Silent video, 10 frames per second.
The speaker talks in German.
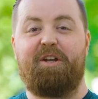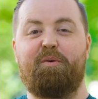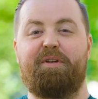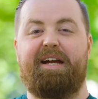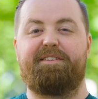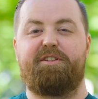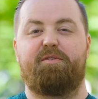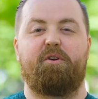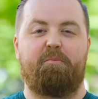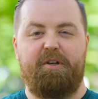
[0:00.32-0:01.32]
Hallo und herzlich
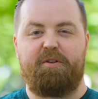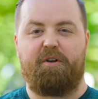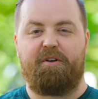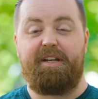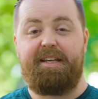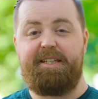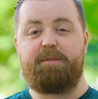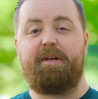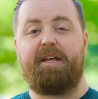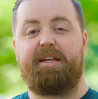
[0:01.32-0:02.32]
willkommen bei Turn-On.
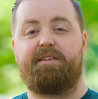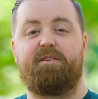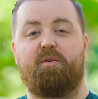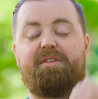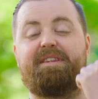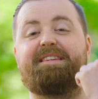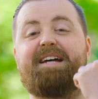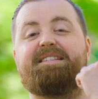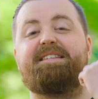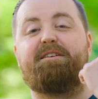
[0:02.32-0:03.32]
Ich bin Jens und
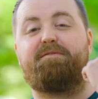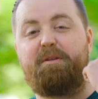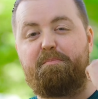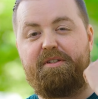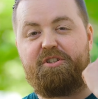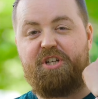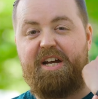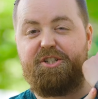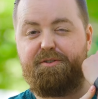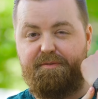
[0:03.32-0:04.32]
das ist der Fitbit
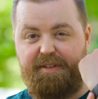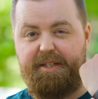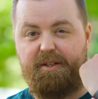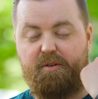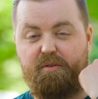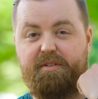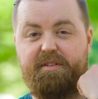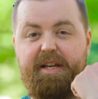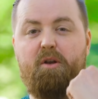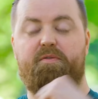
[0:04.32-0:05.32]
Charge 4
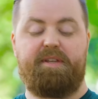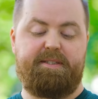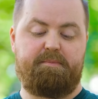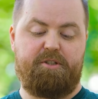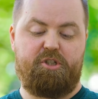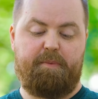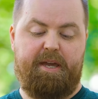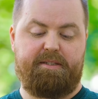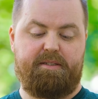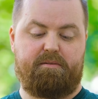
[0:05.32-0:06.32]
und der läuft jetzt mit
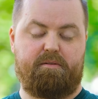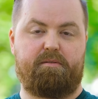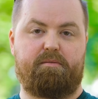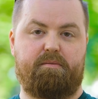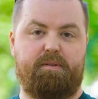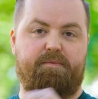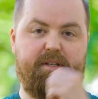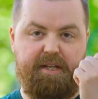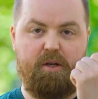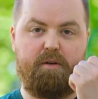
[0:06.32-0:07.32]
GPS und
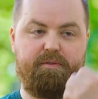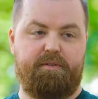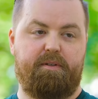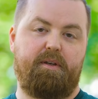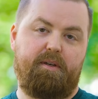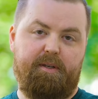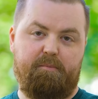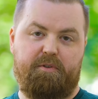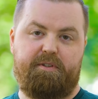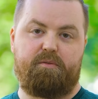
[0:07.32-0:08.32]
wenn der läuft,
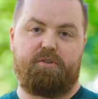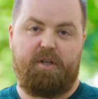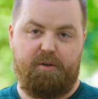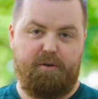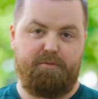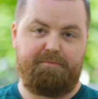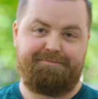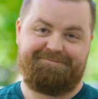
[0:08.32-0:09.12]
muss ich natürlich auch laufen.